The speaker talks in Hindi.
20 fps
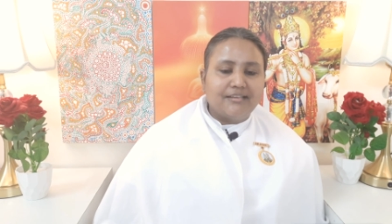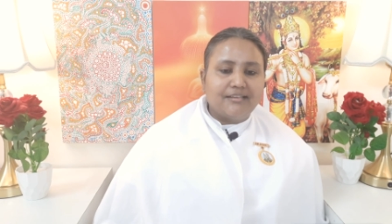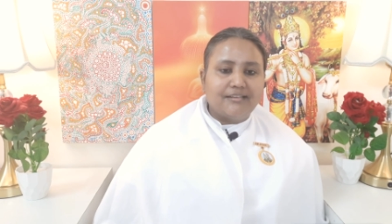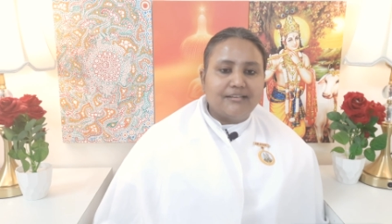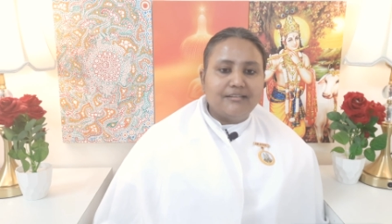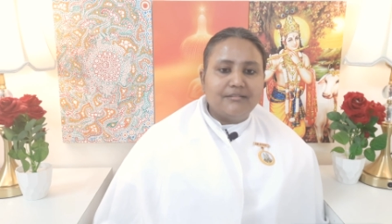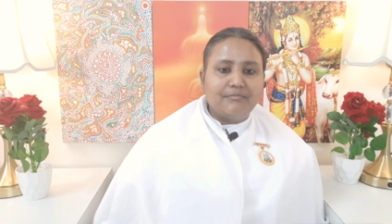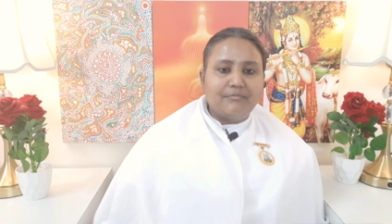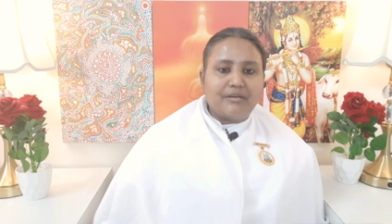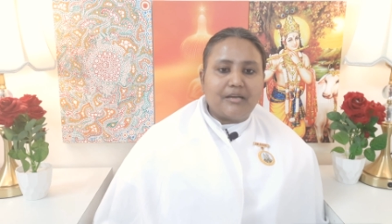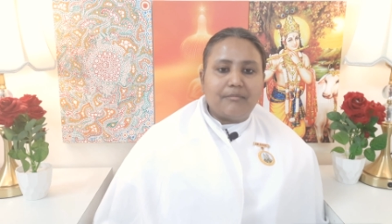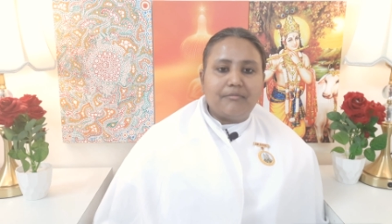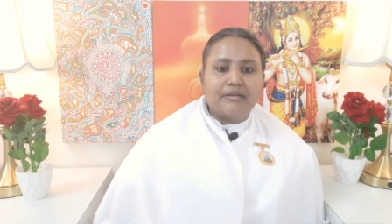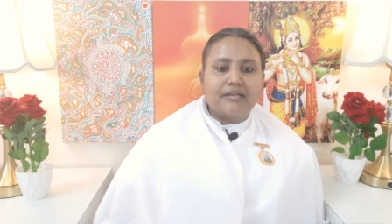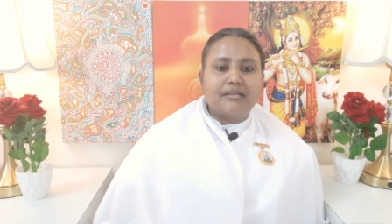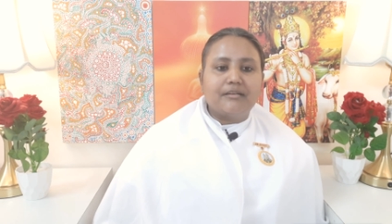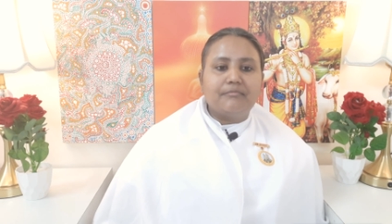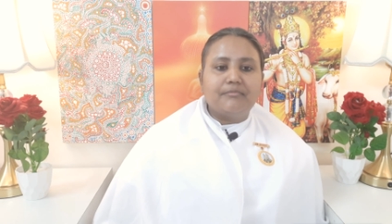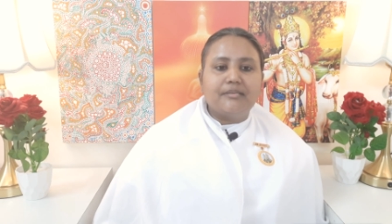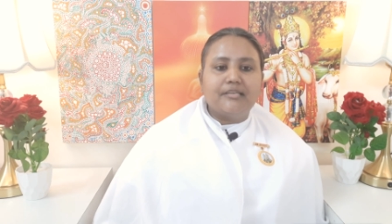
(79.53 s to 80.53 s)
है ना बाबा
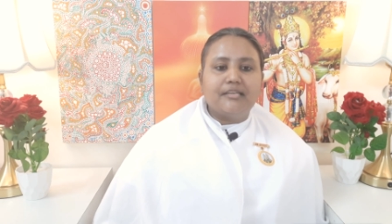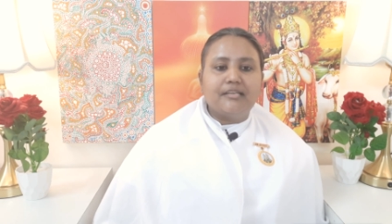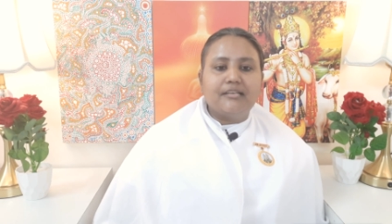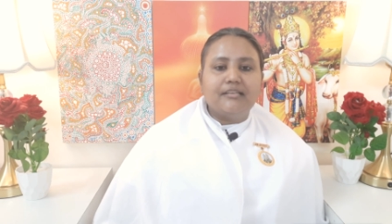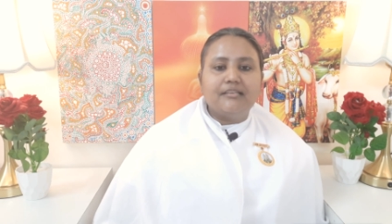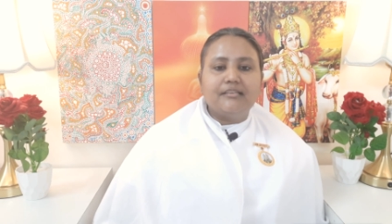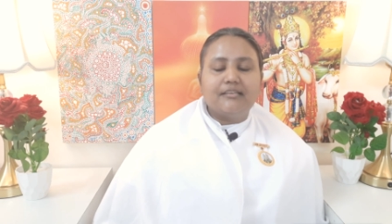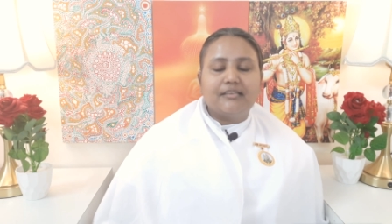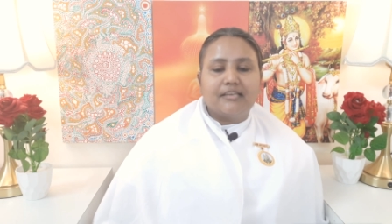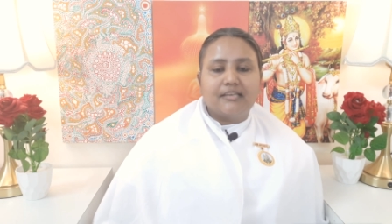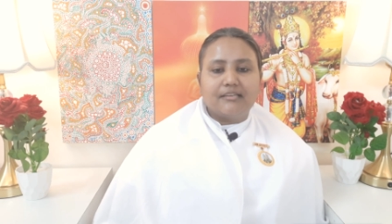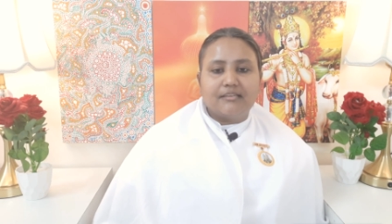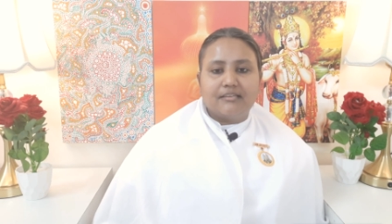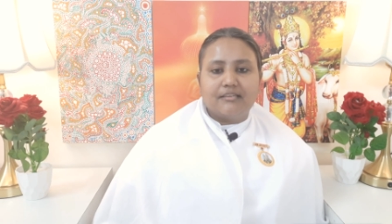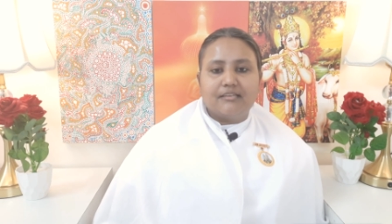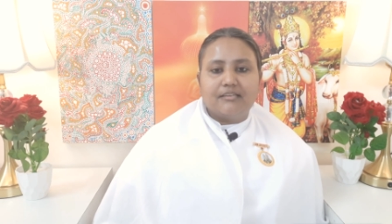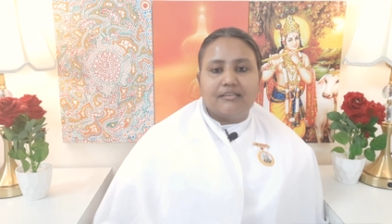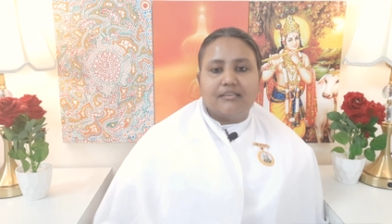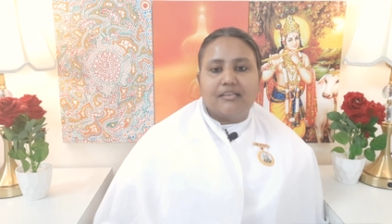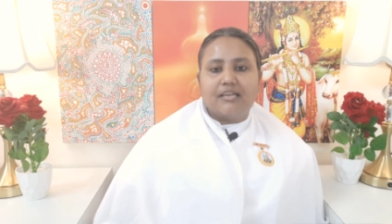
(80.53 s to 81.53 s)
कभी ये नहीं
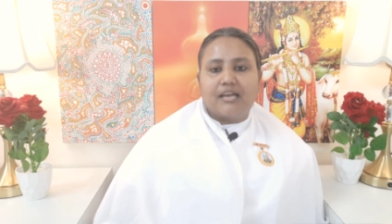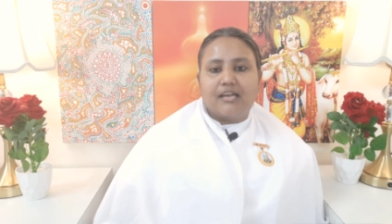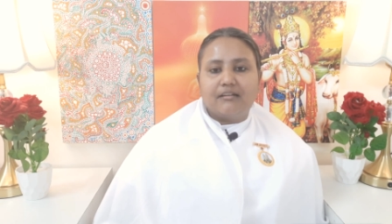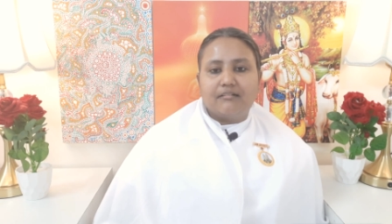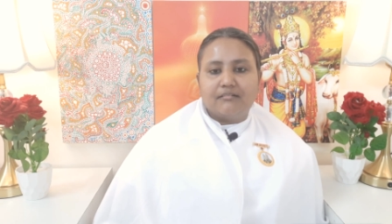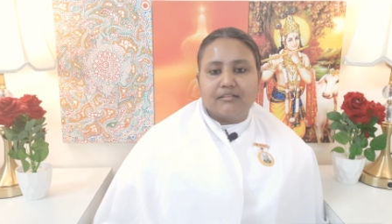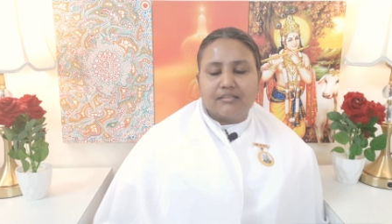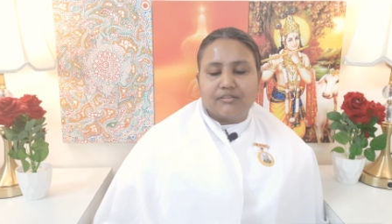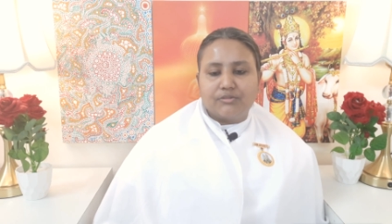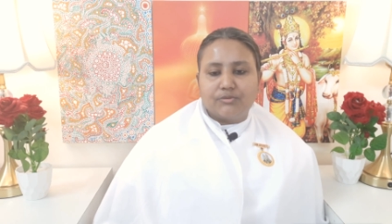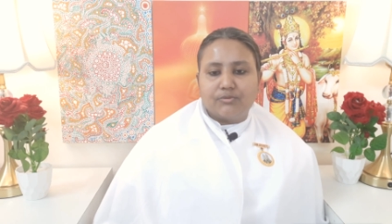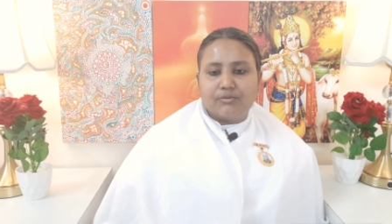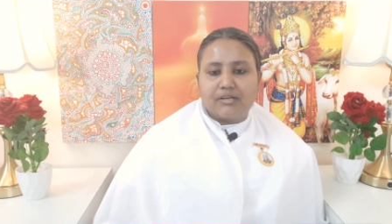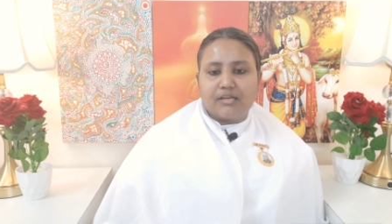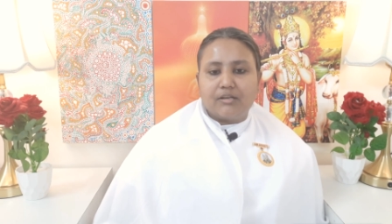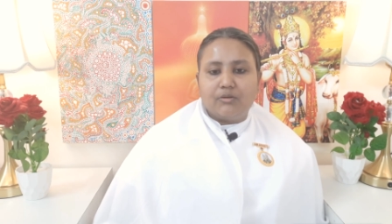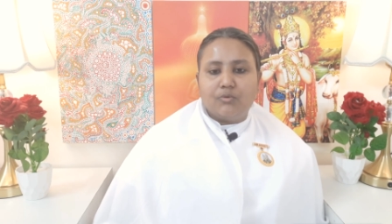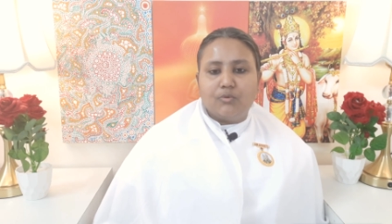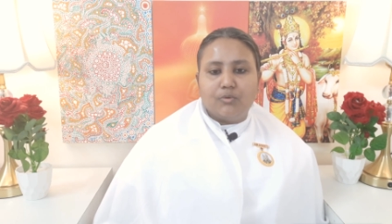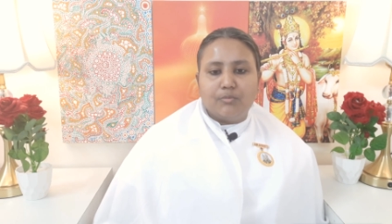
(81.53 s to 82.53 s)
कहेंगे कि ज्ञान रत्नों
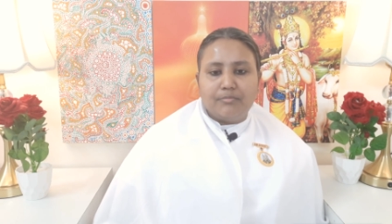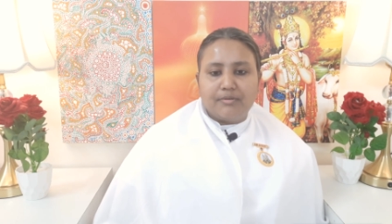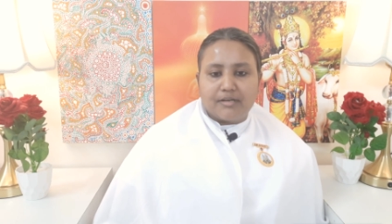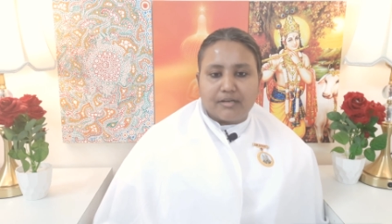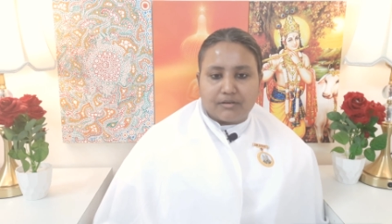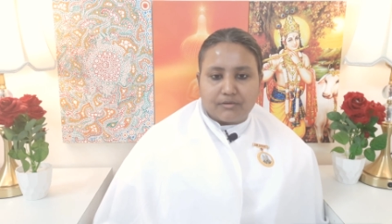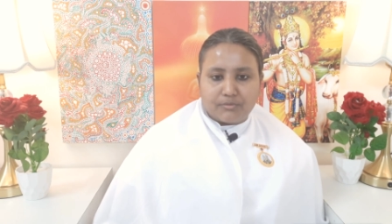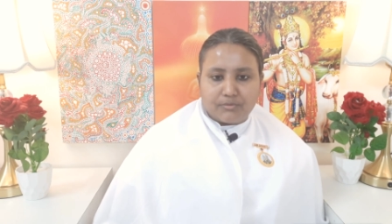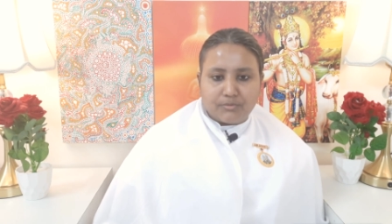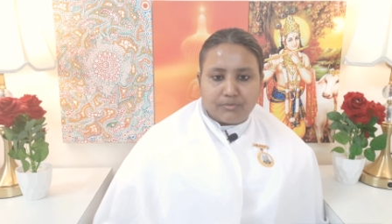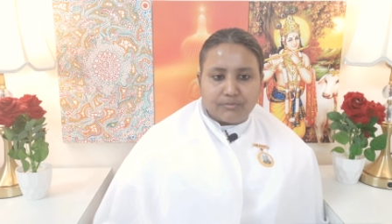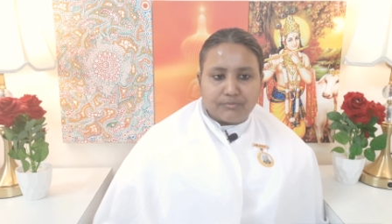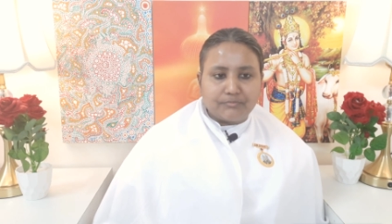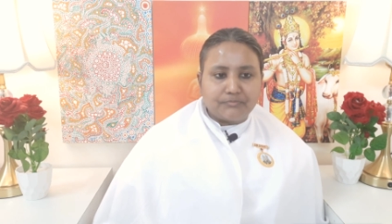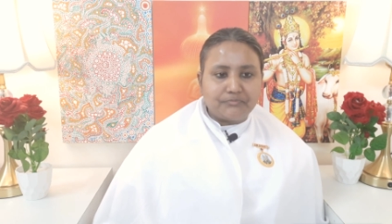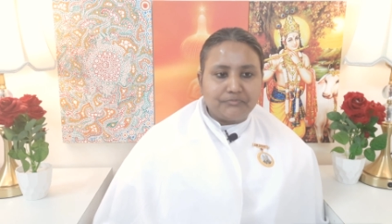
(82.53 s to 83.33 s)
का लोभ रखो